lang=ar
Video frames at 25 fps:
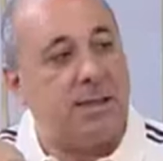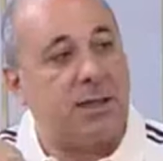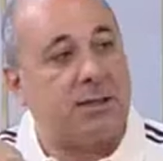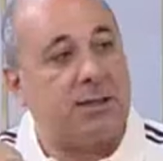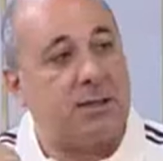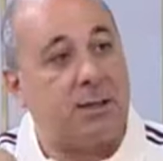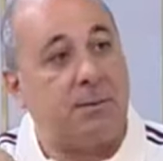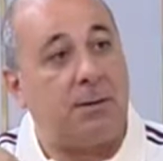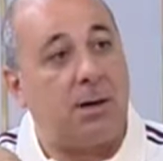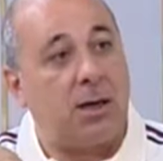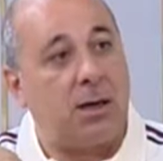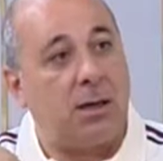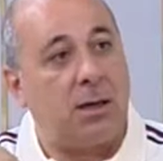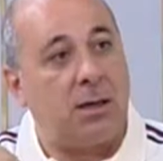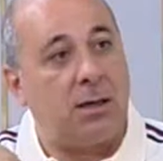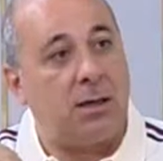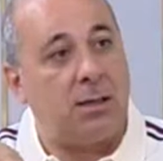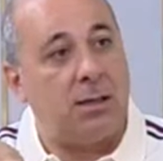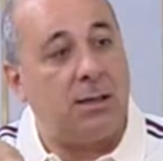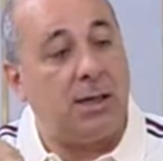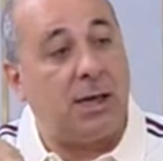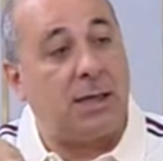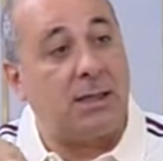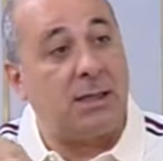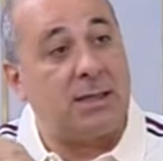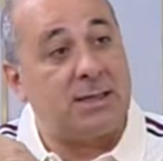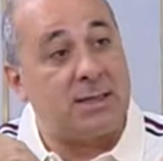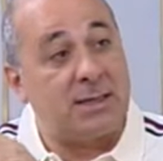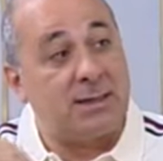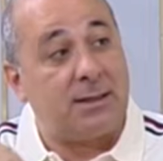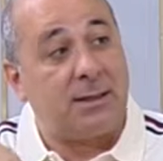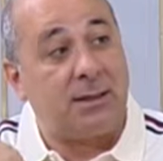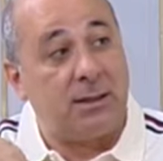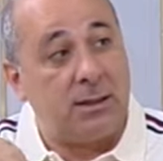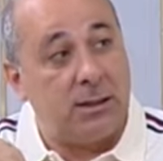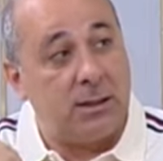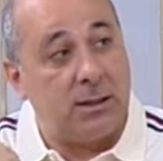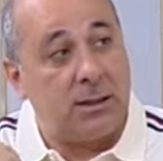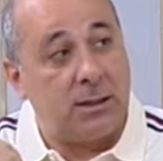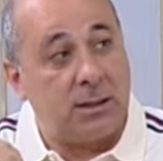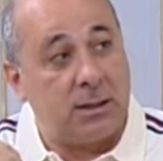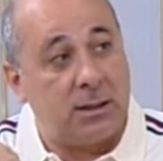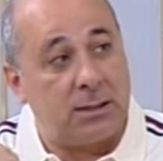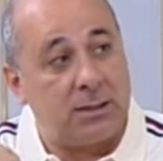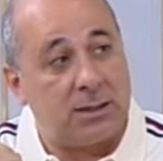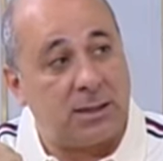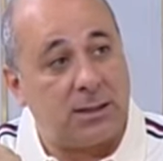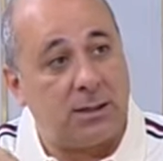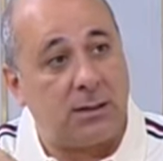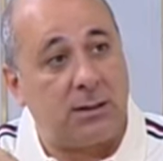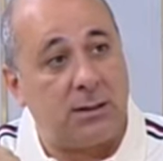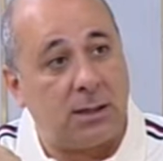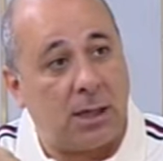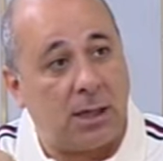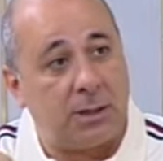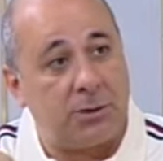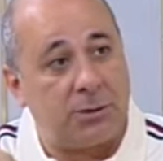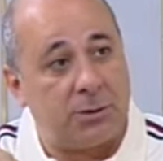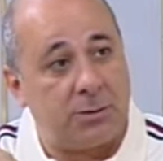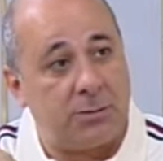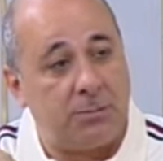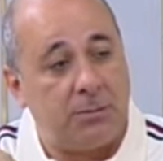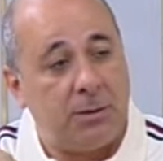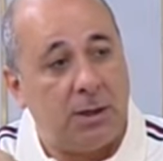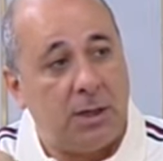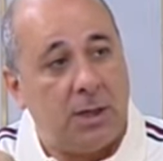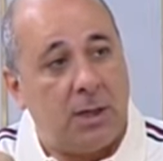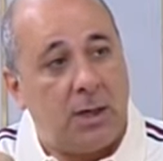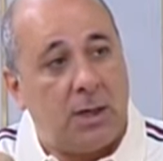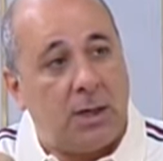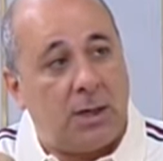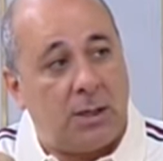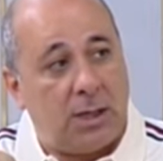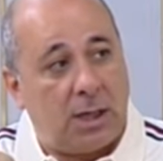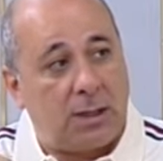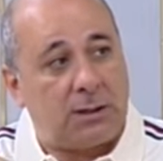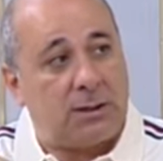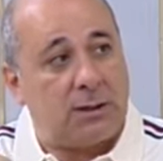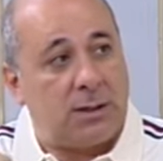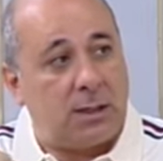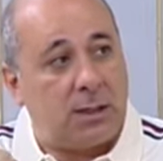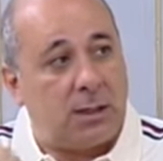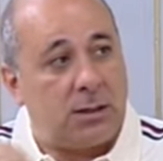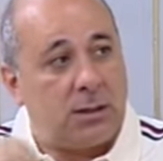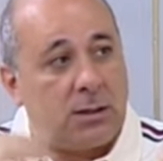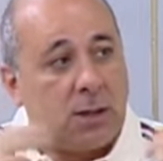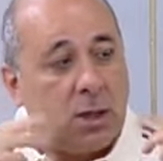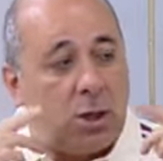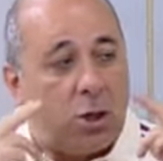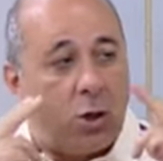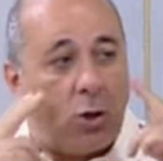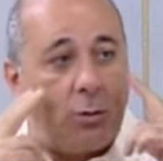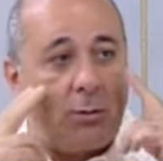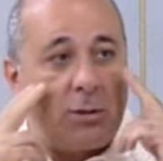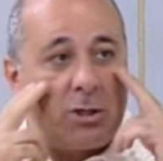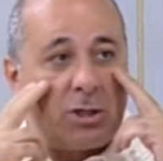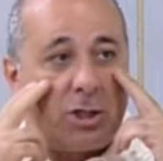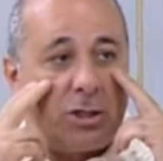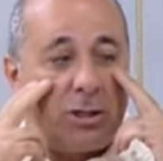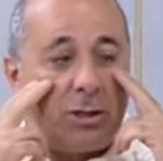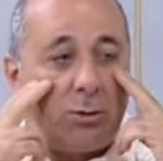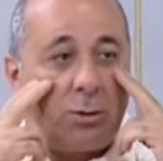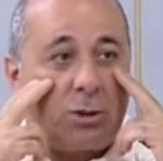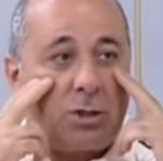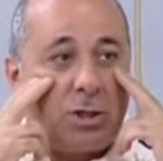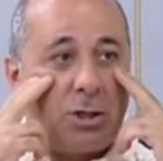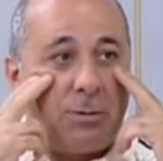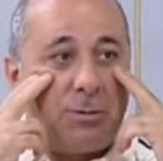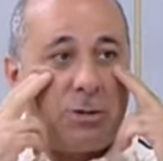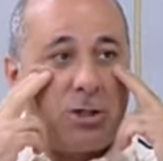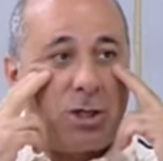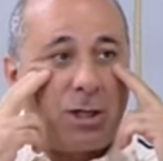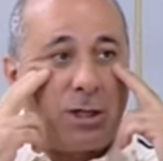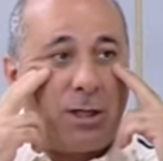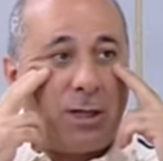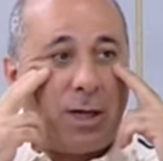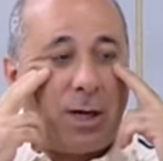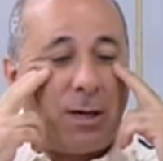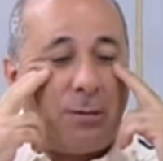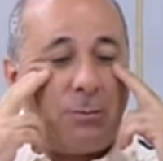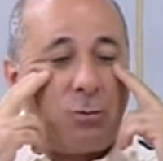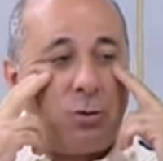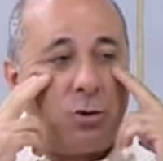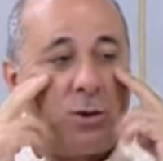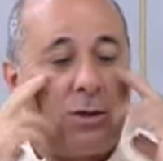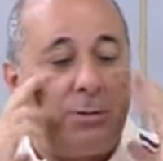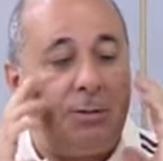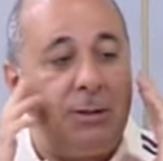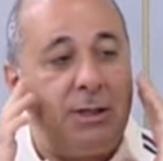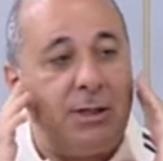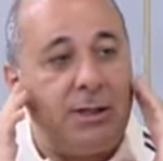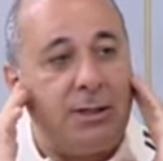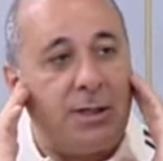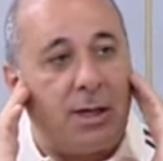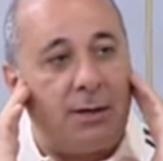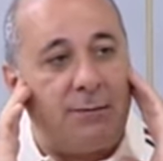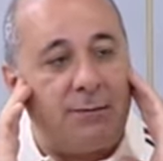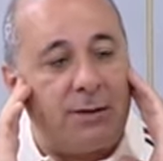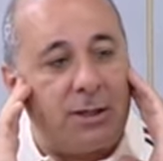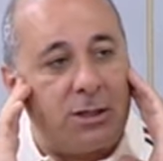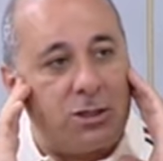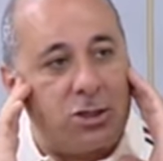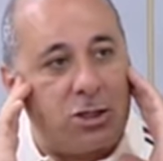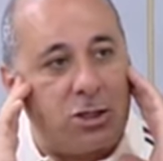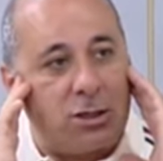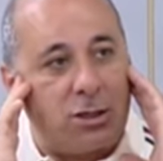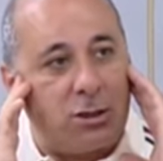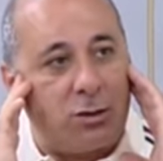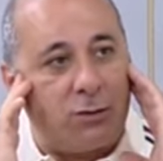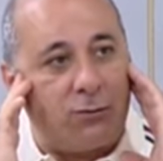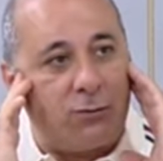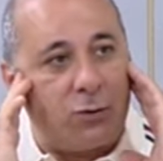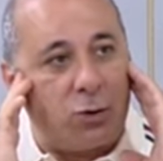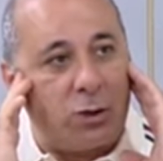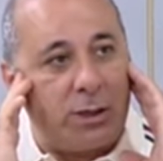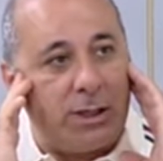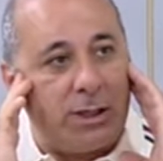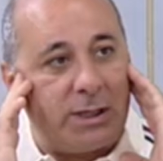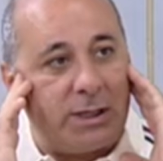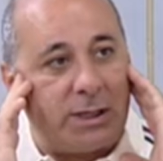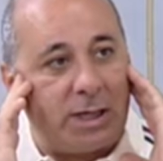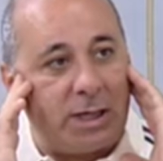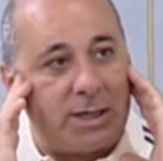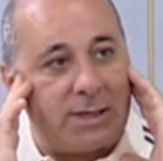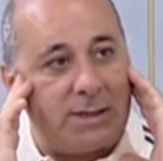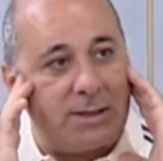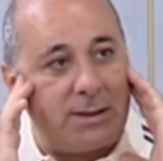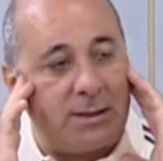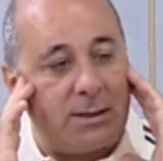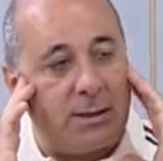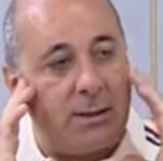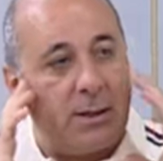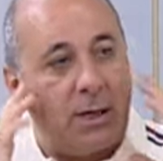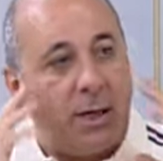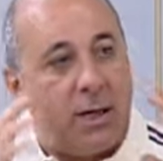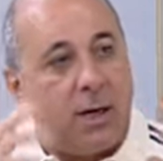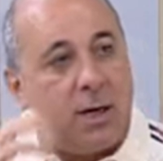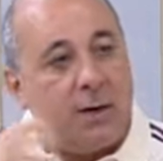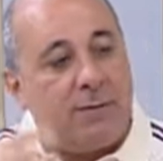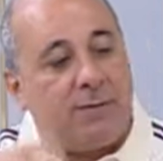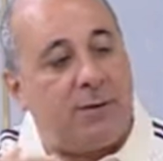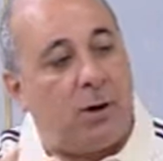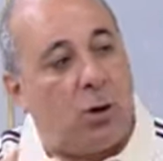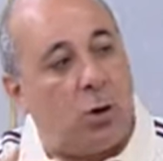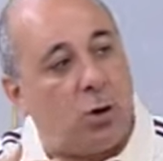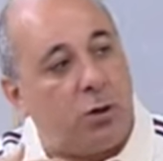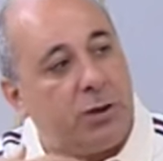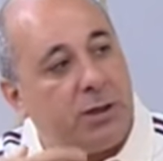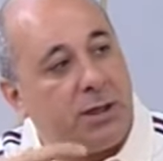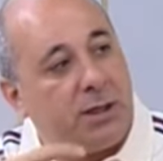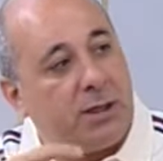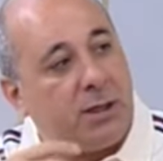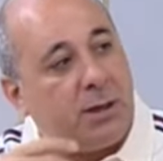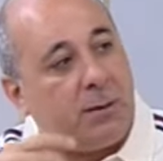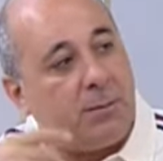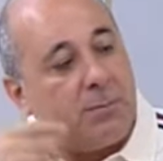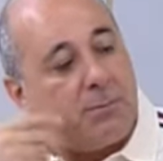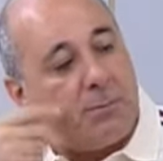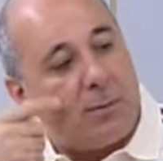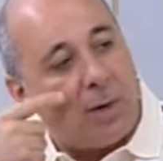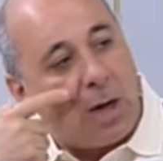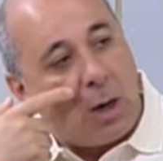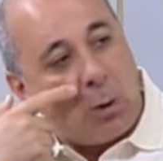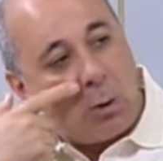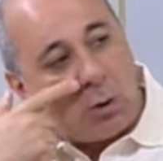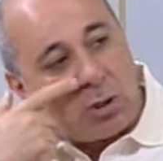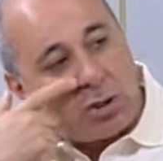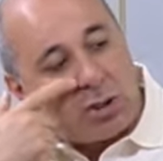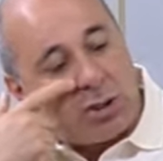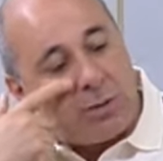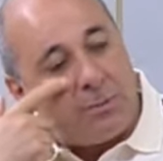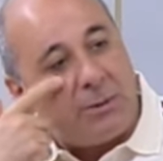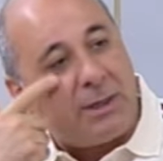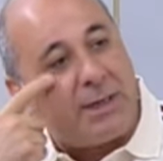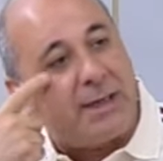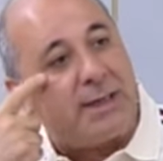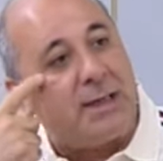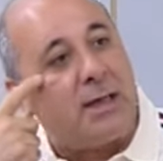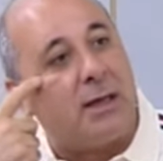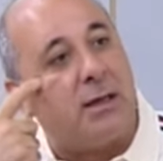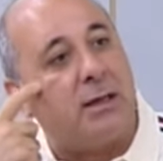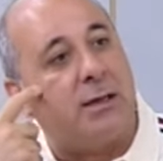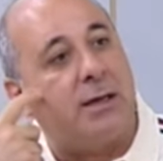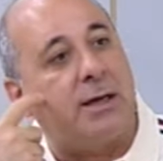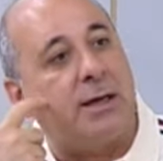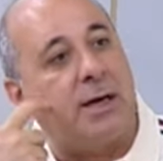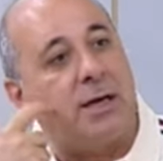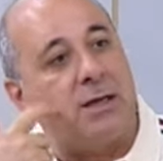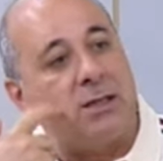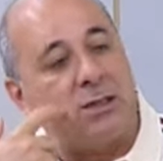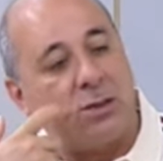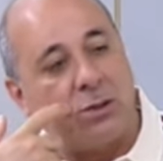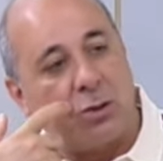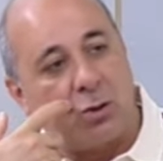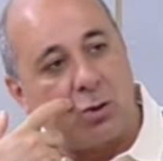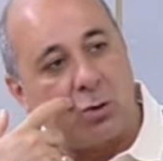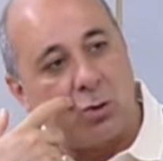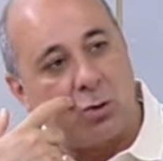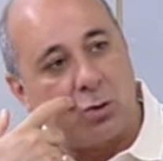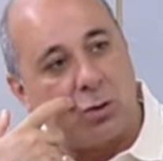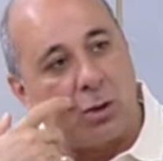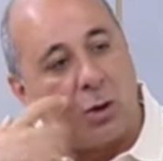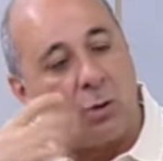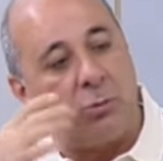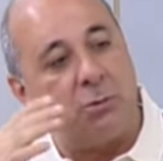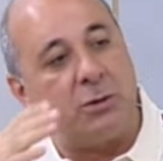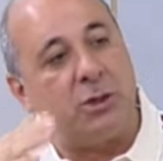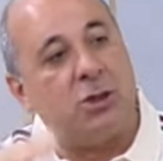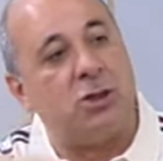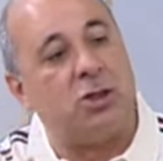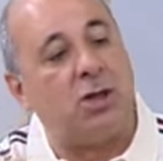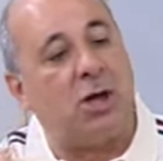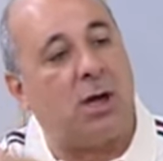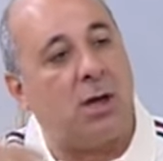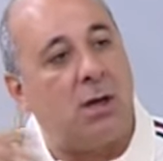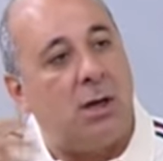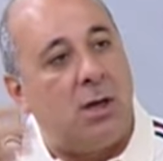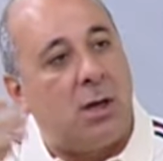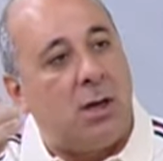للطبقه اللي على سطح سطح العظم العضلات وبنشد الوجه بشكل عمودي بالاضافه للشد الافقي الكلاسيكي فهون نحن اول شيء بنخلق كراسي الخدود او بنرجع